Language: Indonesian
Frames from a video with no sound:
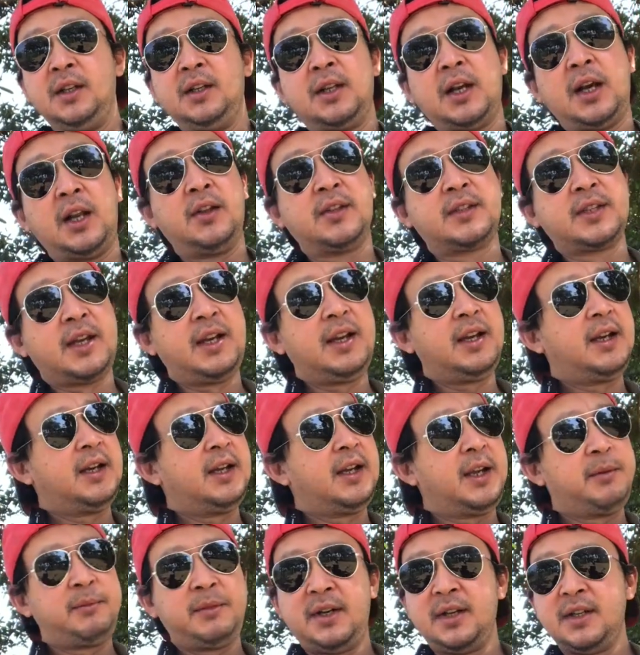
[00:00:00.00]
Kalau saya
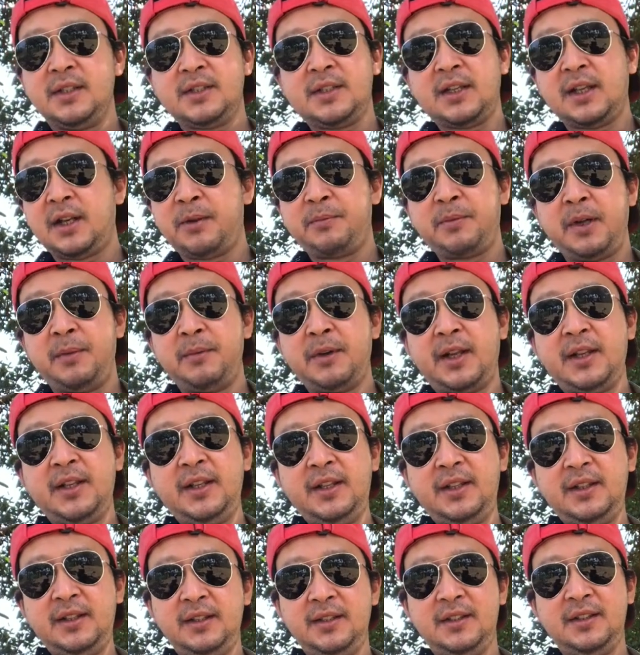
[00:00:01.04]
emang secara pribadi